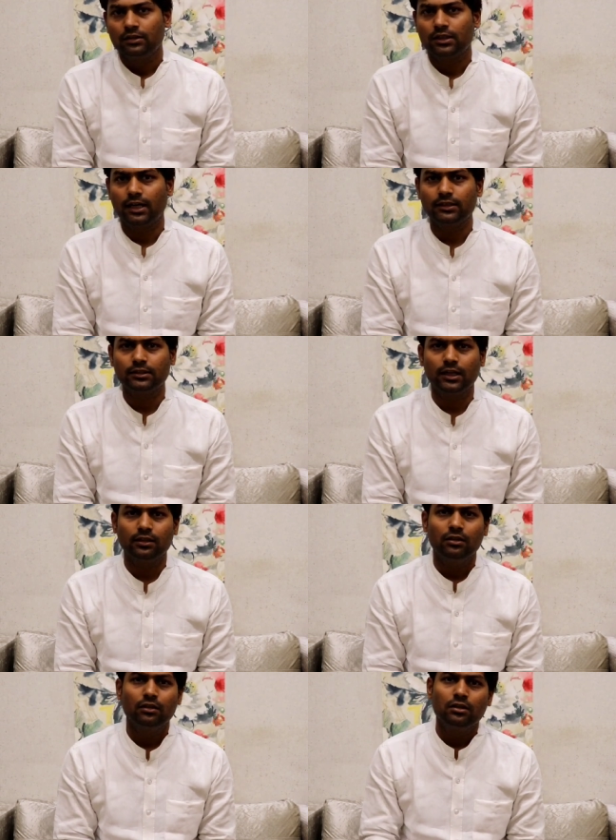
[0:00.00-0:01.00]
साथ ही
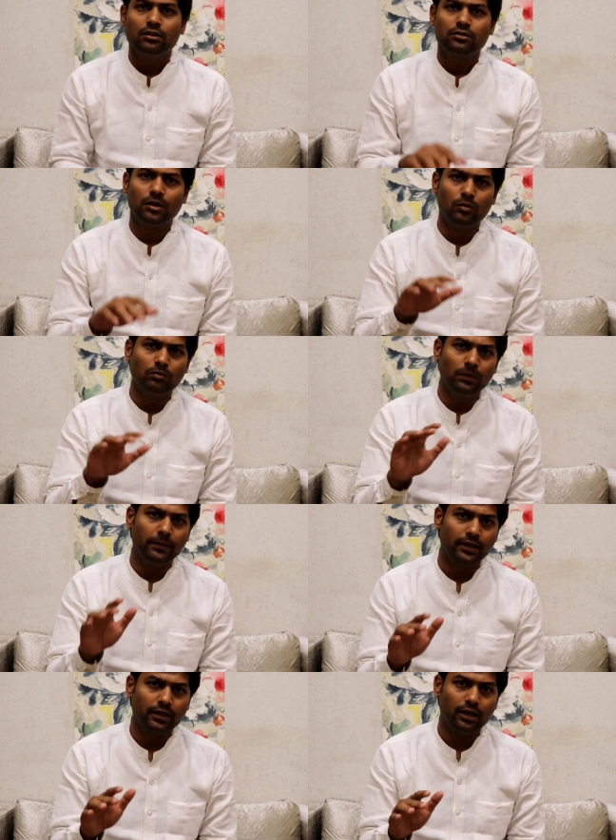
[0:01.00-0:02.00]
साथ समूह में
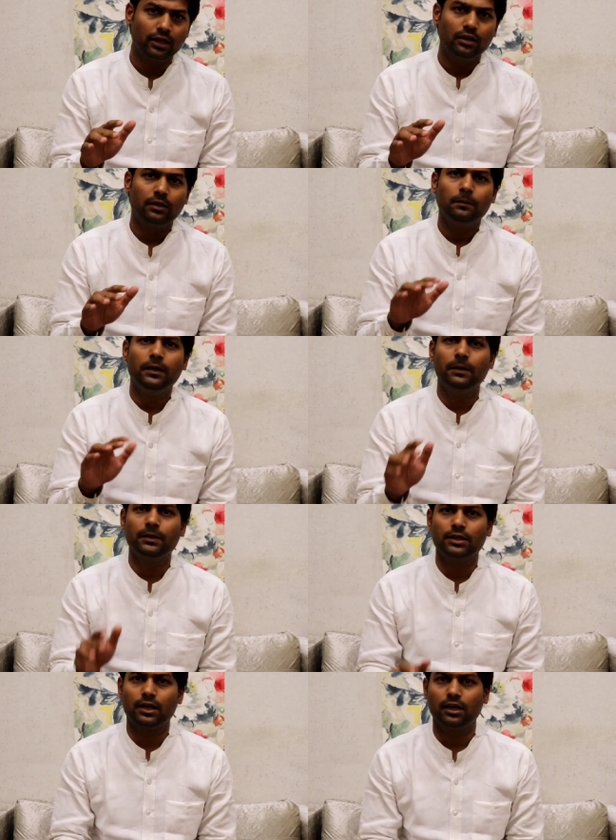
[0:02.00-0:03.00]
बैठना भीड़
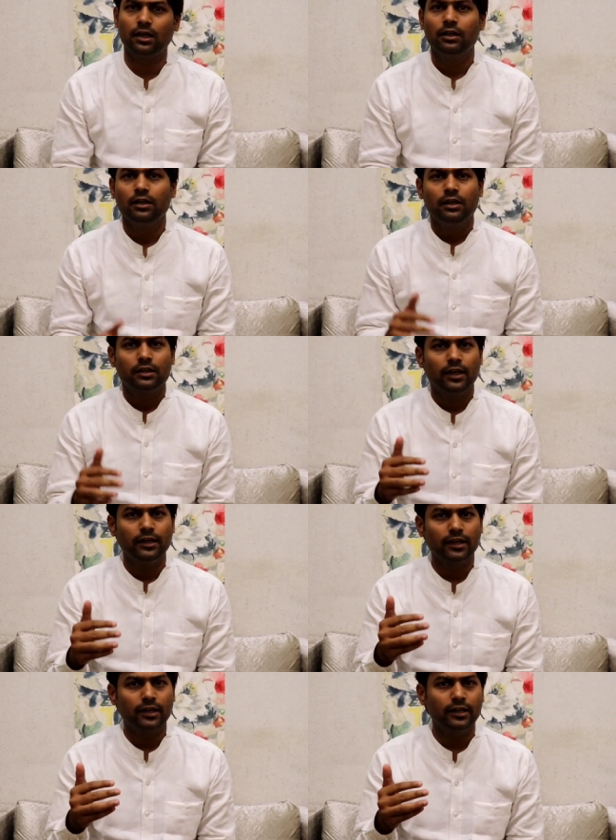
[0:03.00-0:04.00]
में जाना
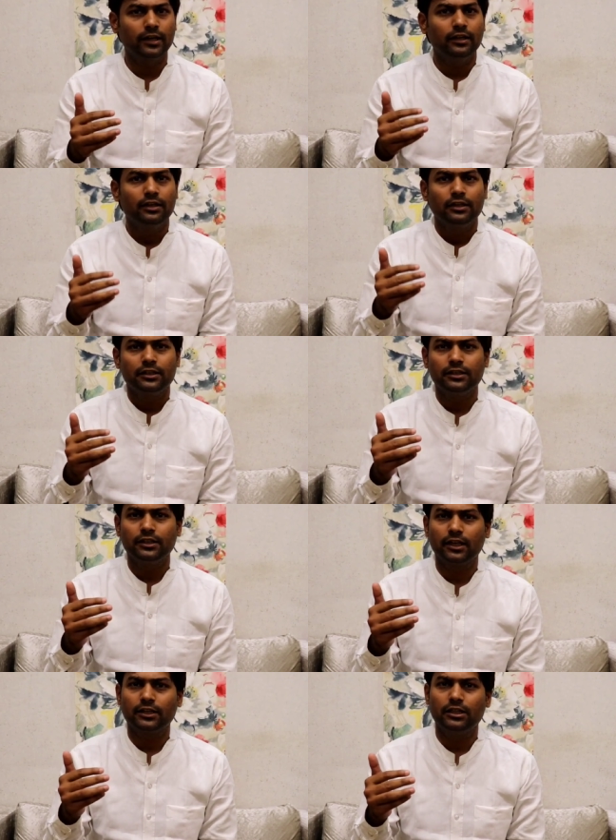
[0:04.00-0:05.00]
कहीं ना कहीं
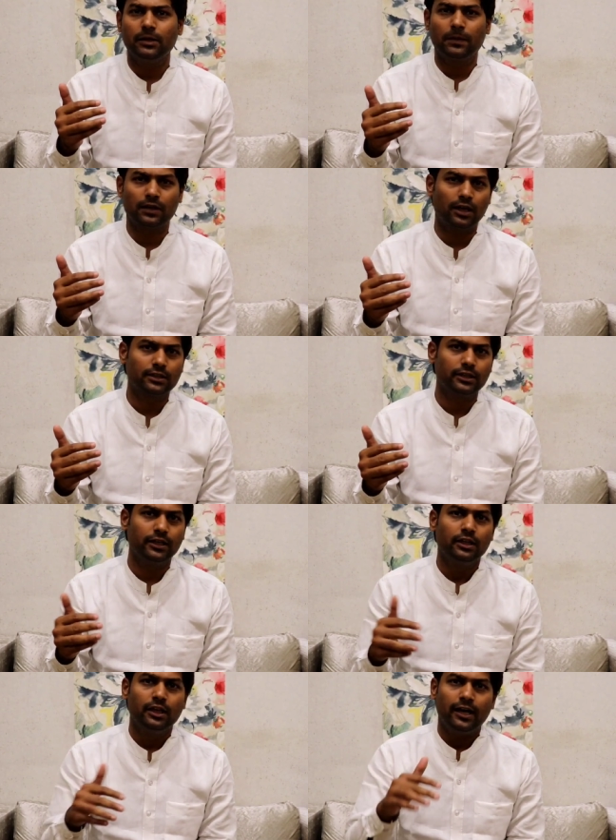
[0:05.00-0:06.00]
किसी ना किसी प्रकार से
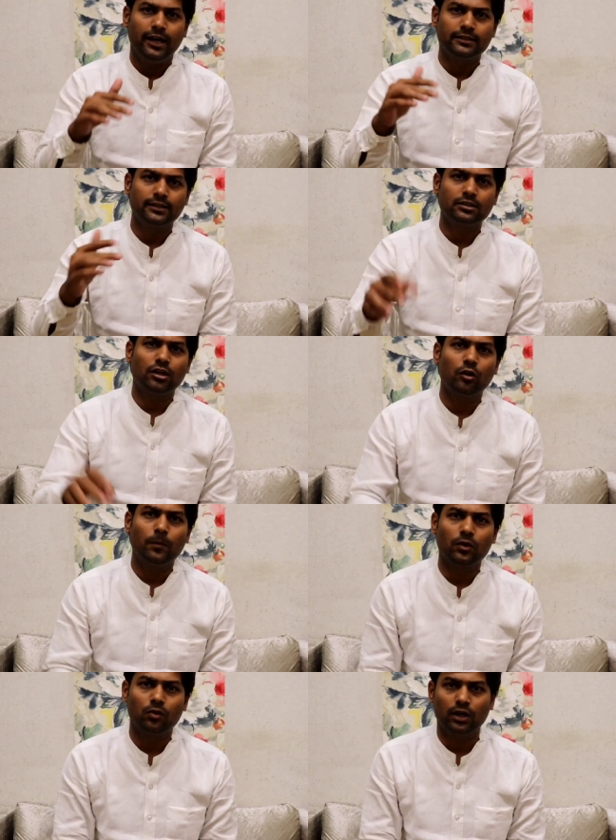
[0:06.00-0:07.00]
ऐसे स्थानों
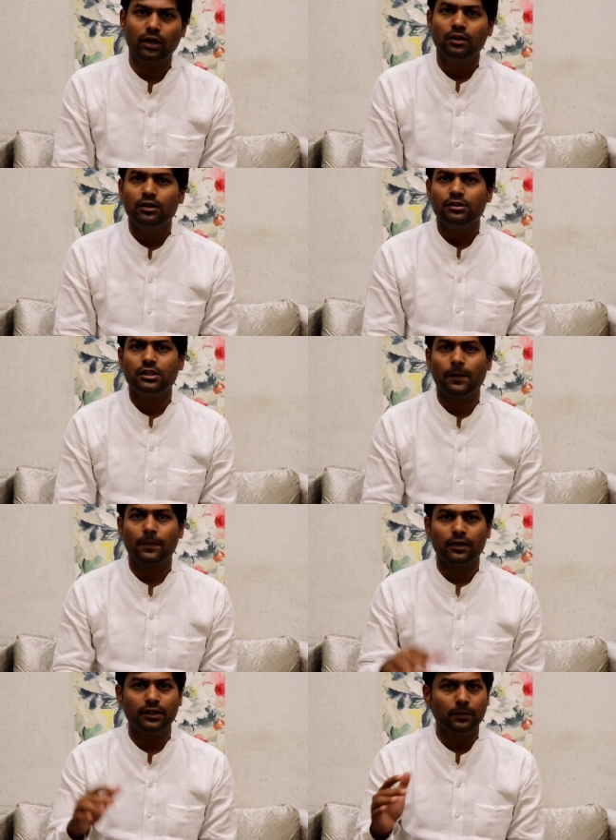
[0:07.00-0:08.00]
पर होना जहां
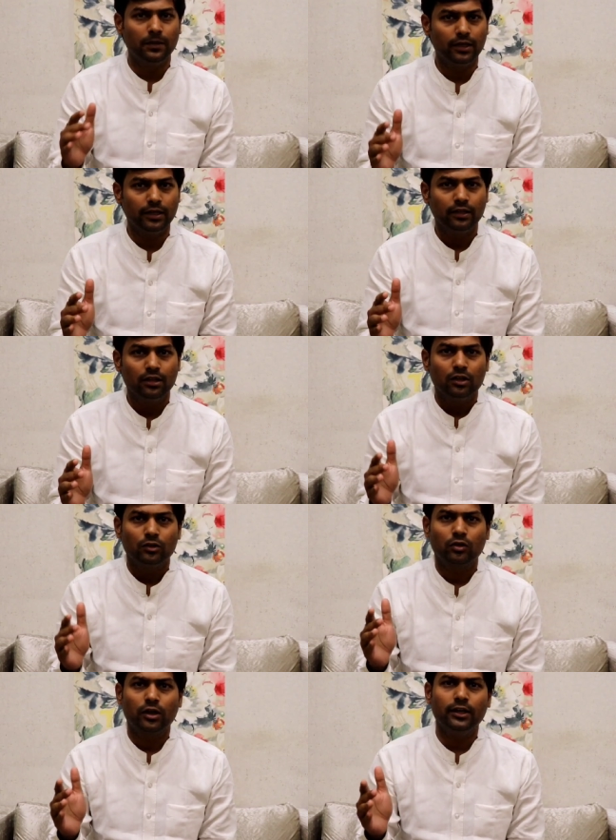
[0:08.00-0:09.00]
पर अधिक भीड़ है
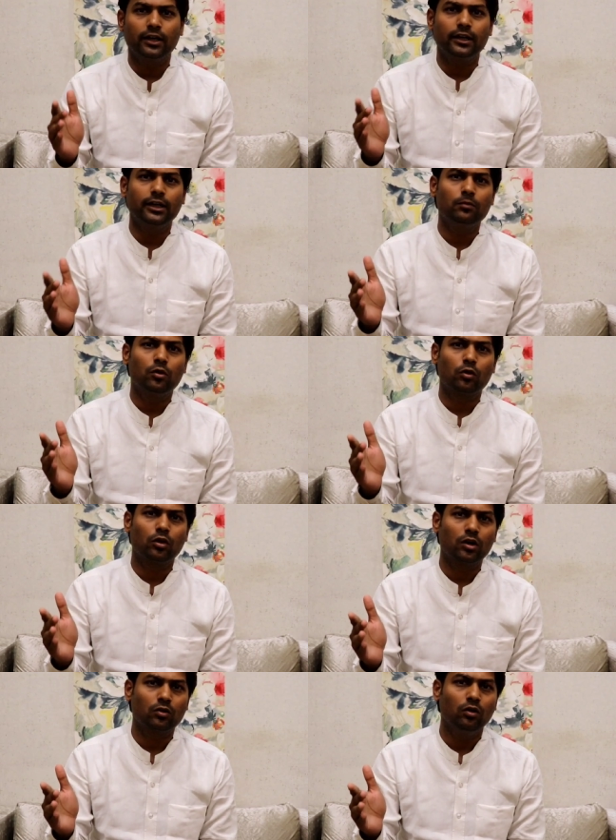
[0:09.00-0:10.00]
तो कहीं ना कहीं हम
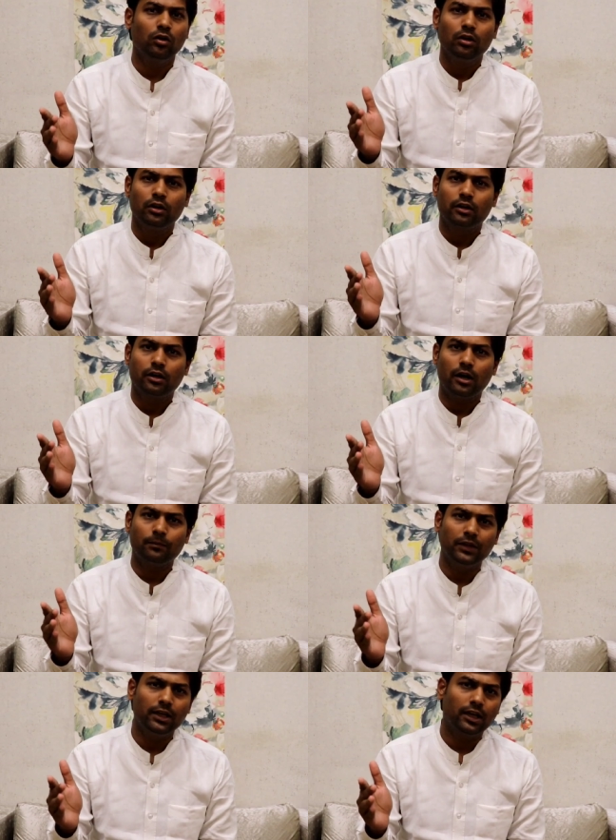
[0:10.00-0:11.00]
कोरोना को
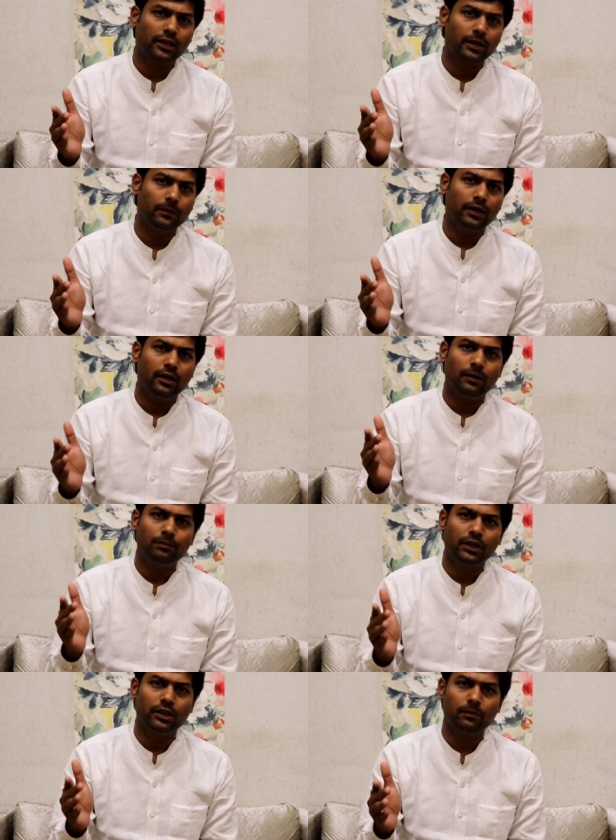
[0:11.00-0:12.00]
अपने इलाके में
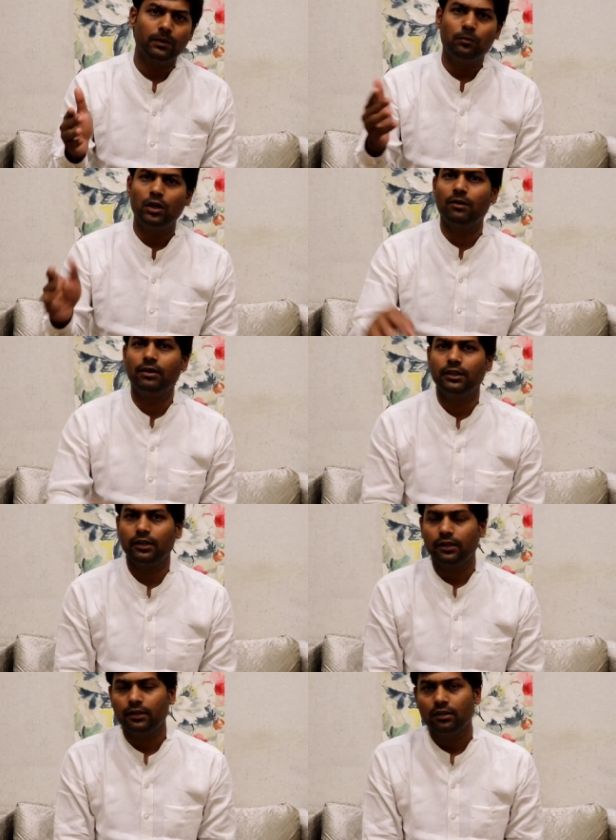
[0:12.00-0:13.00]
अपने घर में बुलावा दे
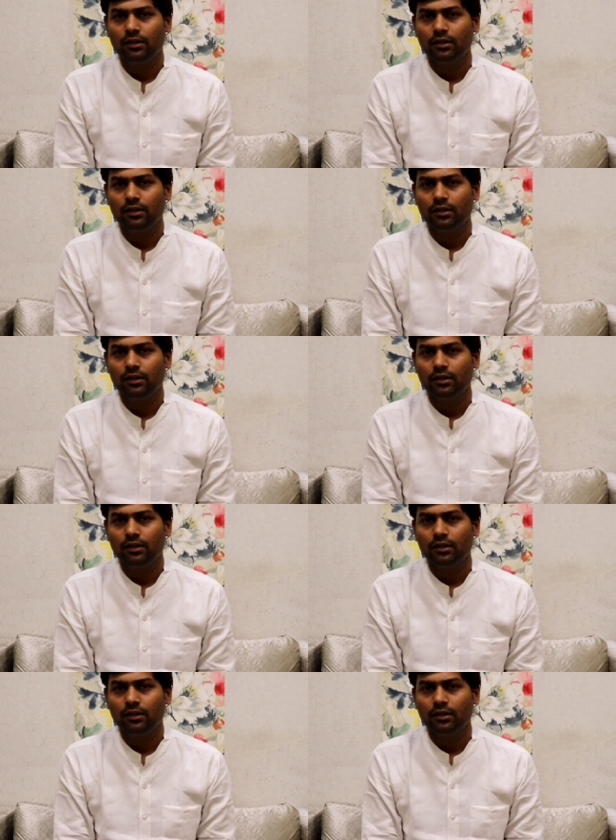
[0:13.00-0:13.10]
रहे हैं